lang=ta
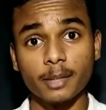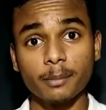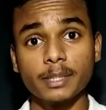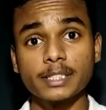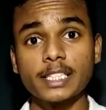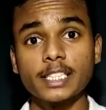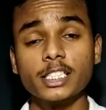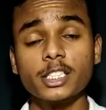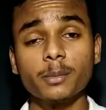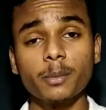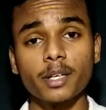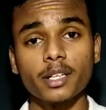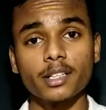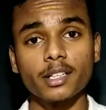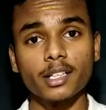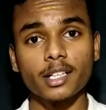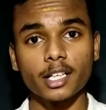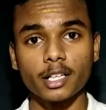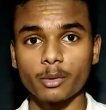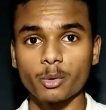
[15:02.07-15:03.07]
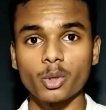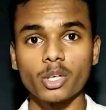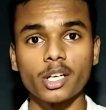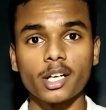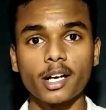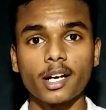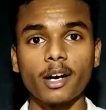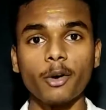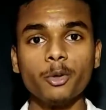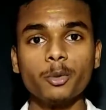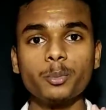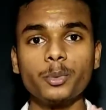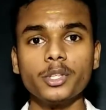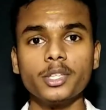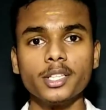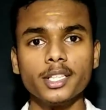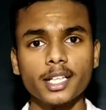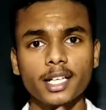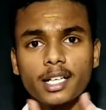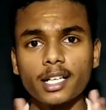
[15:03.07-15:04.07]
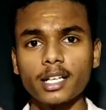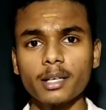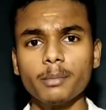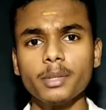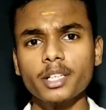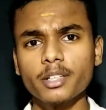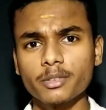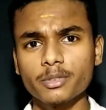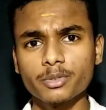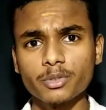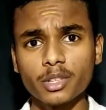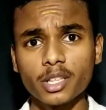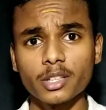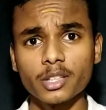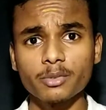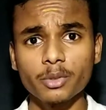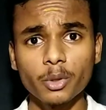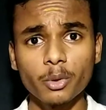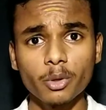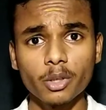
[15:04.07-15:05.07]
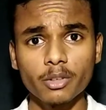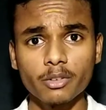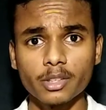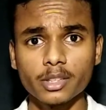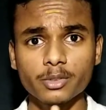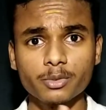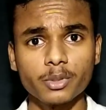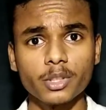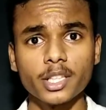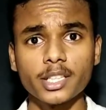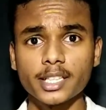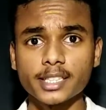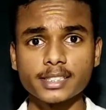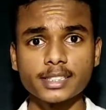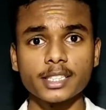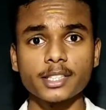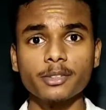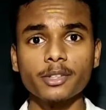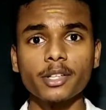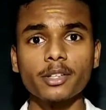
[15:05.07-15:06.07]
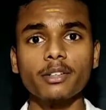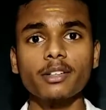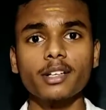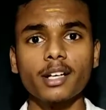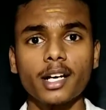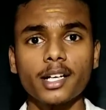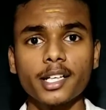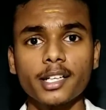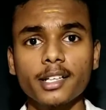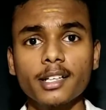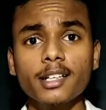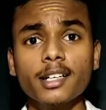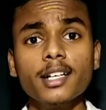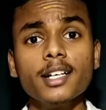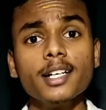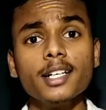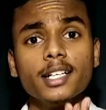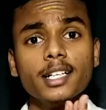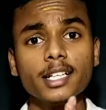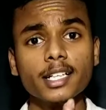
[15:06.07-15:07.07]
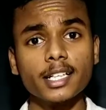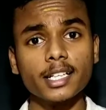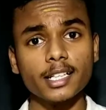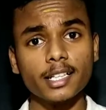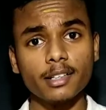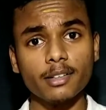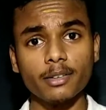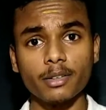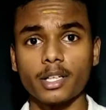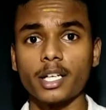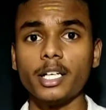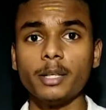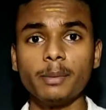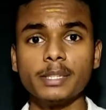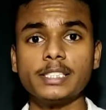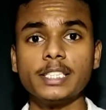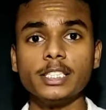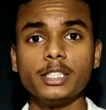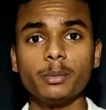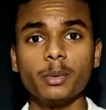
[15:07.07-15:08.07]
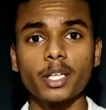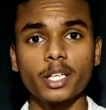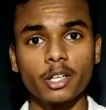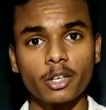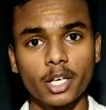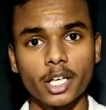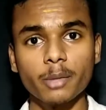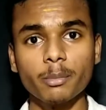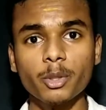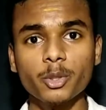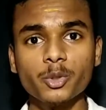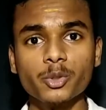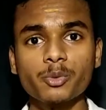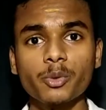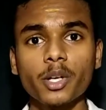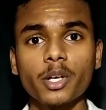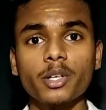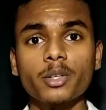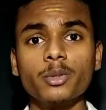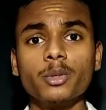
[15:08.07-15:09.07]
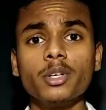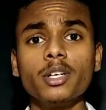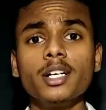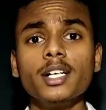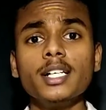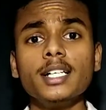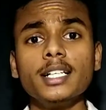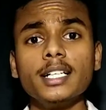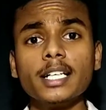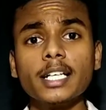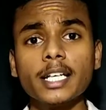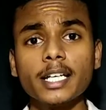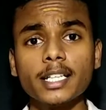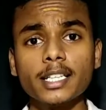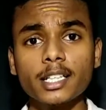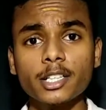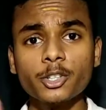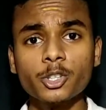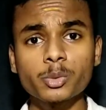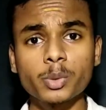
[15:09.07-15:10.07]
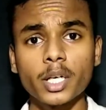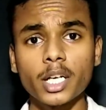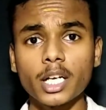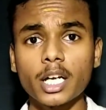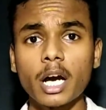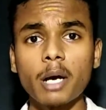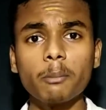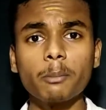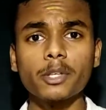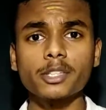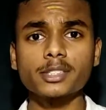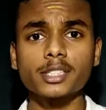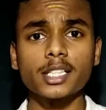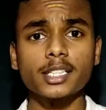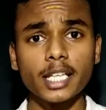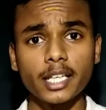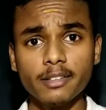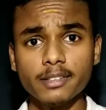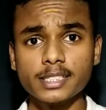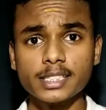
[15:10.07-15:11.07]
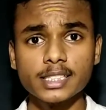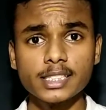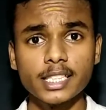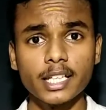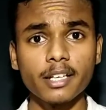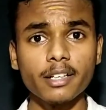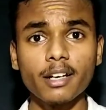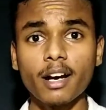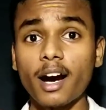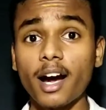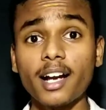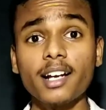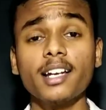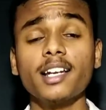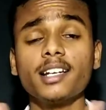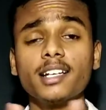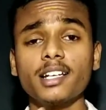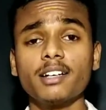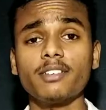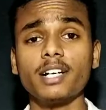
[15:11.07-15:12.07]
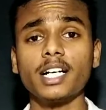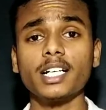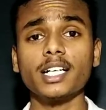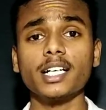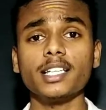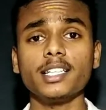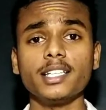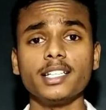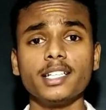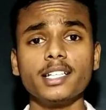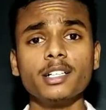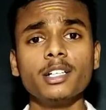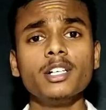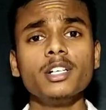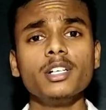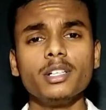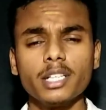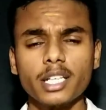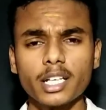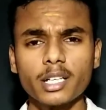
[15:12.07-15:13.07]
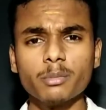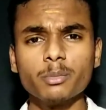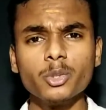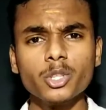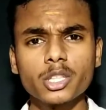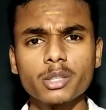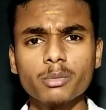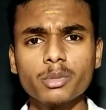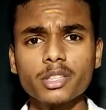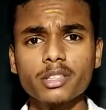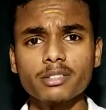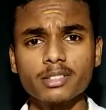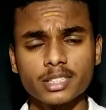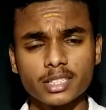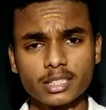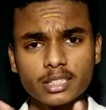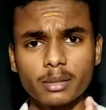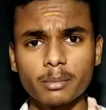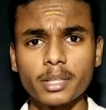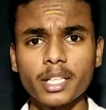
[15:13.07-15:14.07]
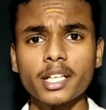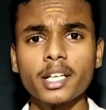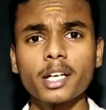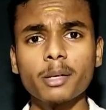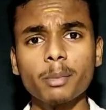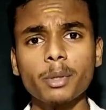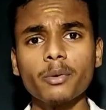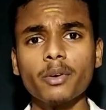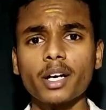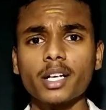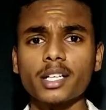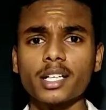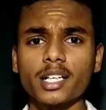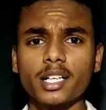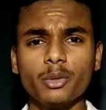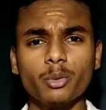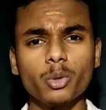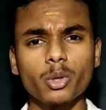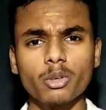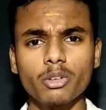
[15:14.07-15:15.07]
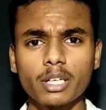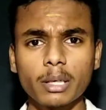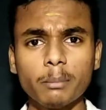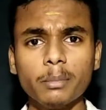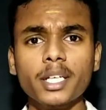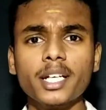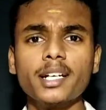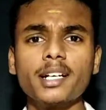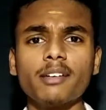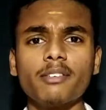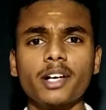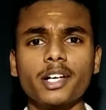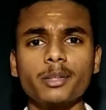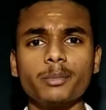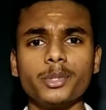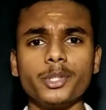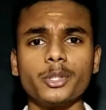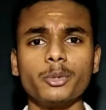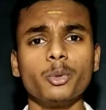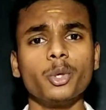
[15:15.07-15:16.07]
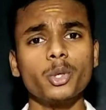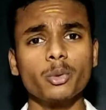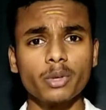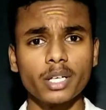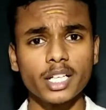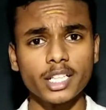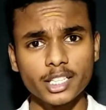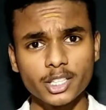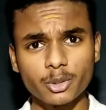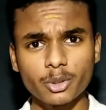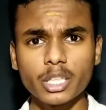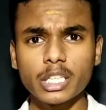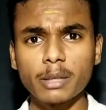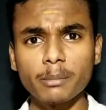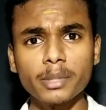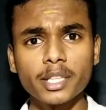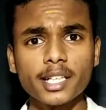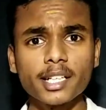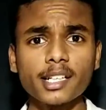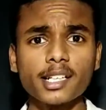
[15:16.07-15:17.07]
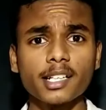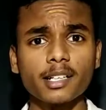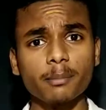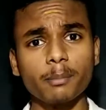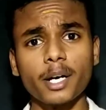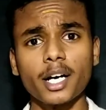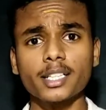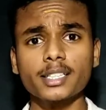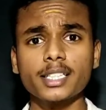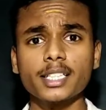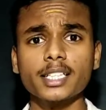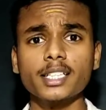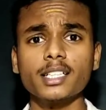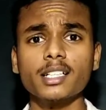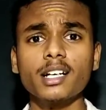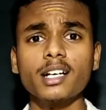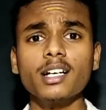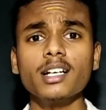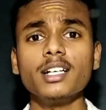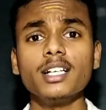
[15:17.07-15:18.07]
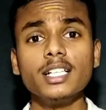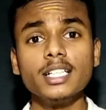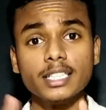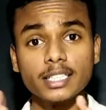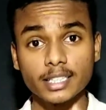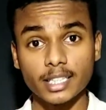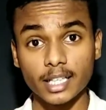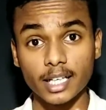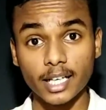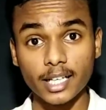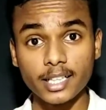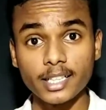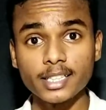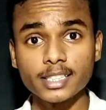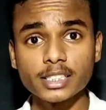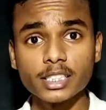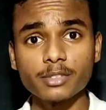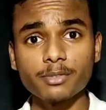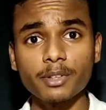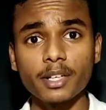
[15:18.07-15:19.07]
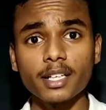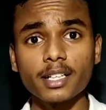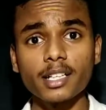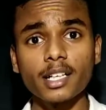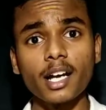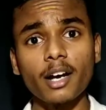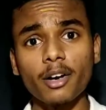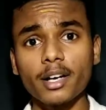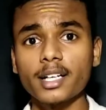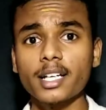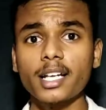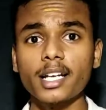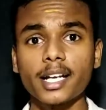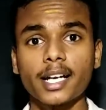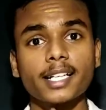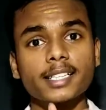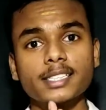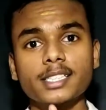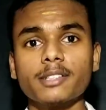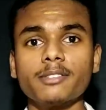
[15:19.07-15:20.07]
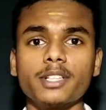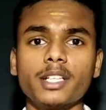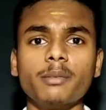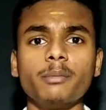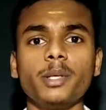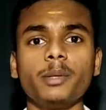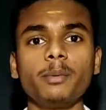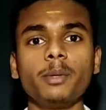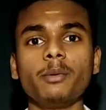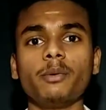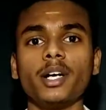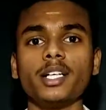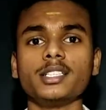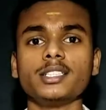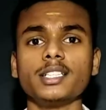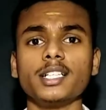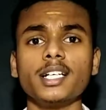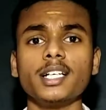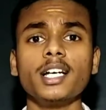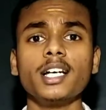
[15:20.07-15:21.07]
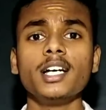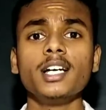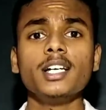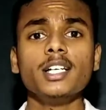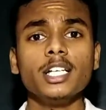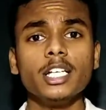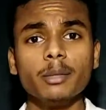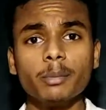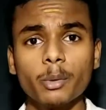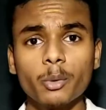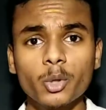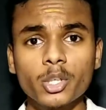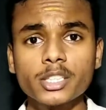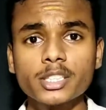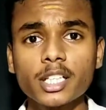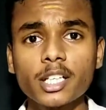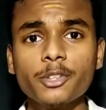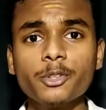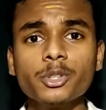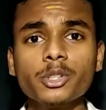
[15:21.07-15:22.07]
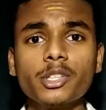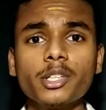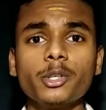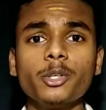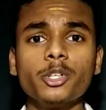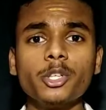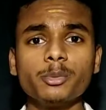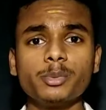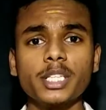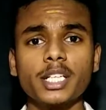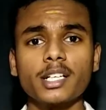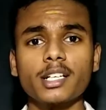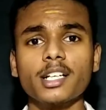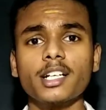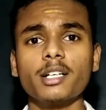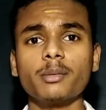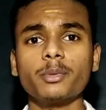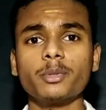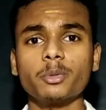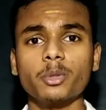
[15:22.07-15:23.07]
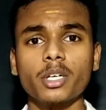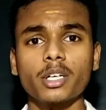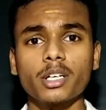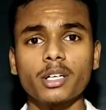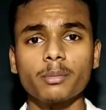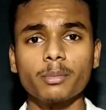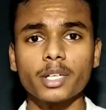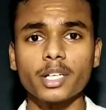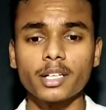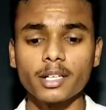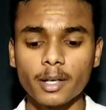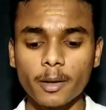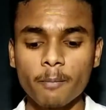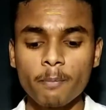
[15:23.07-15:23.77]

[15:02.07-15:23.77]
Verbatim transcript: கண்டிப்பாக செஞ்சு பாருங்கள் உங்களுக்கான அவுட்புட்டு எல்லாமே நான் ஃபுல் அண்ட் ஃபுல் உங்களுக்கு வந்து ஃபுல் அண்ட் டெஸ்டிங் வரைக்கும் காட்டிட்டேன் நீங்கள் கண்டிப்பாக செஞ்சு பாருங்கள் கண்டிப்பாக யூஸ்ஃபுல்லாக இருக்கும் நீங்கள் இதில் யூஸ் பண்ணுற டாம்பான்ஸ்லாம் தயவு செஞ்சு எங்கேயும் ஆன்லைன்லாம் வாங்காதீங்க ஏன்னா முழுக்க முழுக்க வந்து நம்ம நேரில் போய் வாங்கினாலே ஓரளவு கம்மி ரேட்டில் வாங்க முடியும் ஒருவேளை இதோட கம்மி ரேட்டில் நீங்கள் பார்த்தீங்கன்னா இந்த நைன் இன்ச்சு ஃபேனில் ஆன்லைனில் கிடச்சா வேணால் மேபி வாங்குங்க இப்போ ஒரு சில யூடியூப் யூடியூப் சேனலில் என்ன பண்ணுவாங்கன்னா அப்படின்னா